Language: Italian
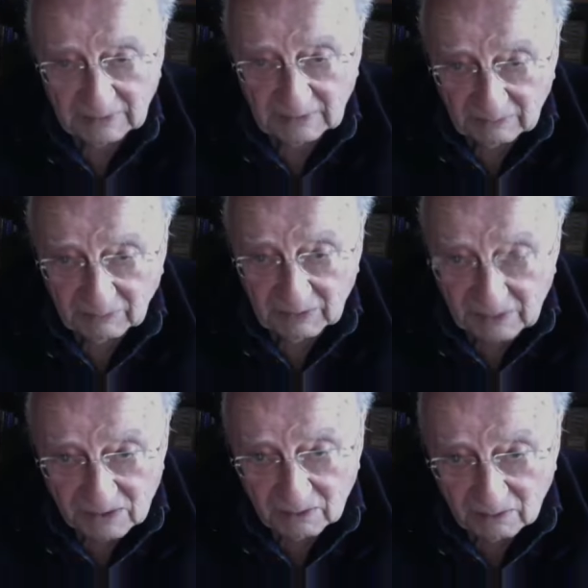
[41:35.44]
Quindi
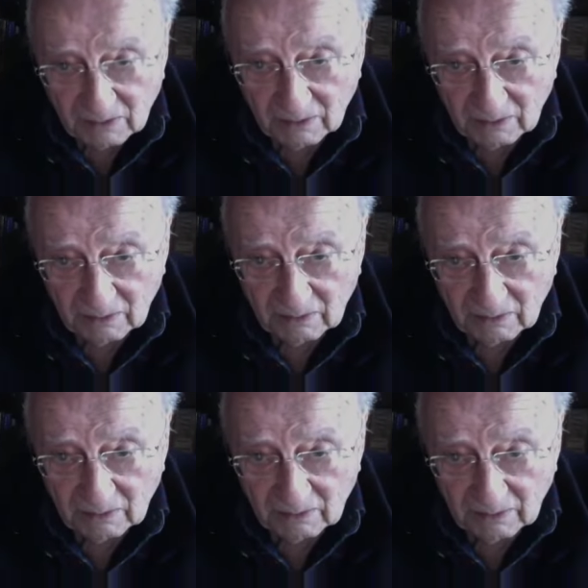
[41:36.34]
sì,
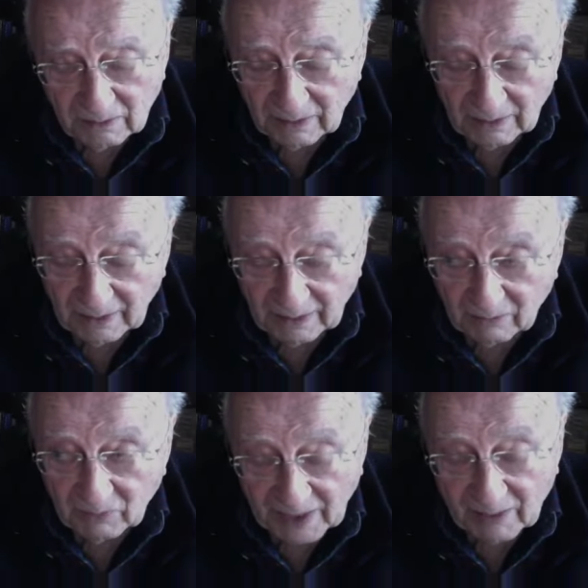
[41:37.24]
eh, è, è,
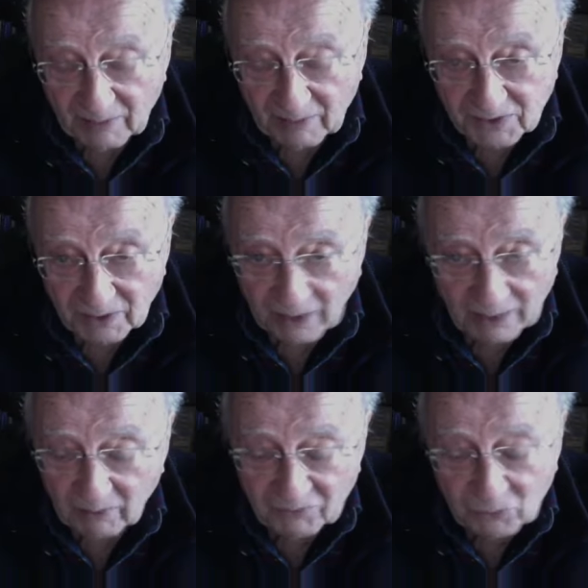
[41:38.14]
una nemesi, è
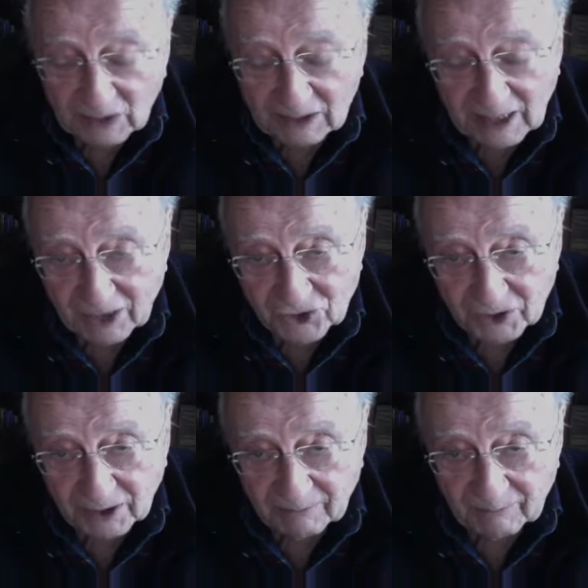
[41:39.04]
una figura
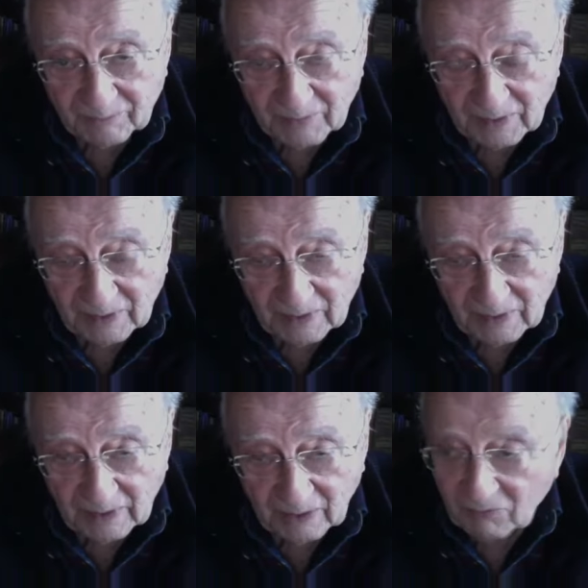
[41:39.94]
tragica,
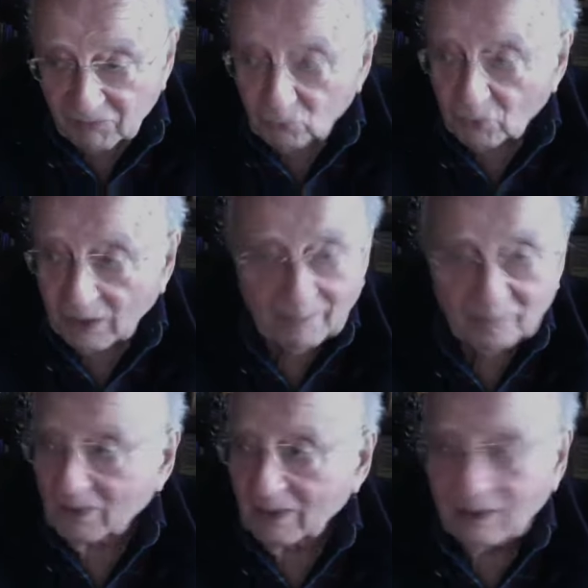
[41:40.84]
è una figura
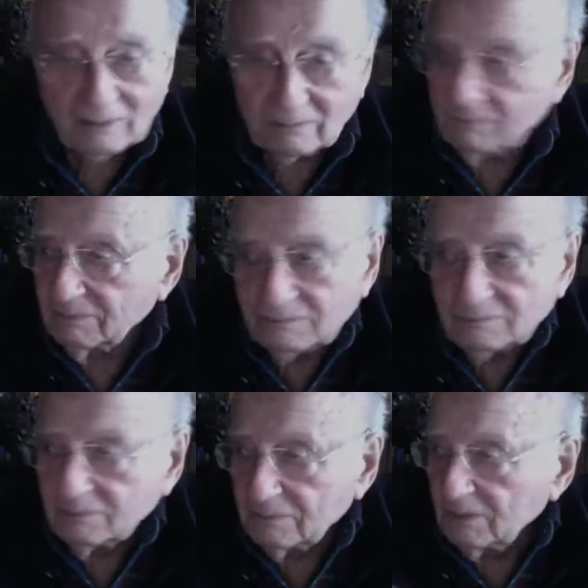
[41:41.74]

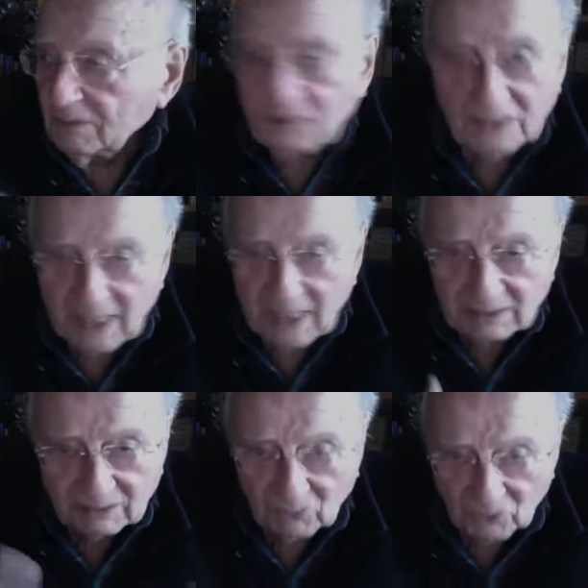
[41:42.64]

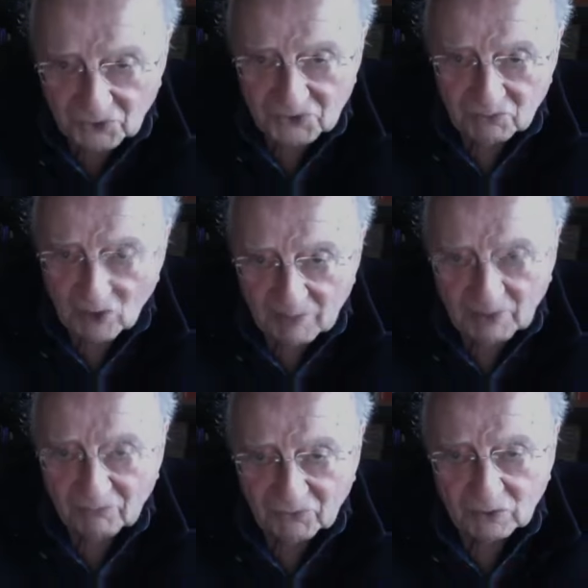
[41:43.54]
intrigante, quello che si vuole, ma
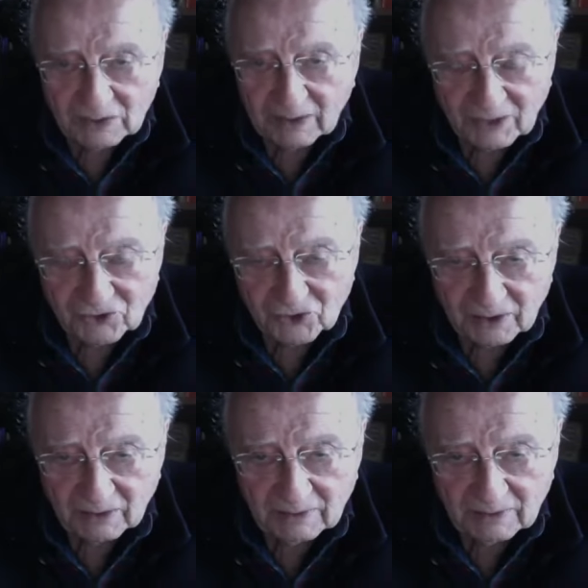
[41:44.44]
una figura tragica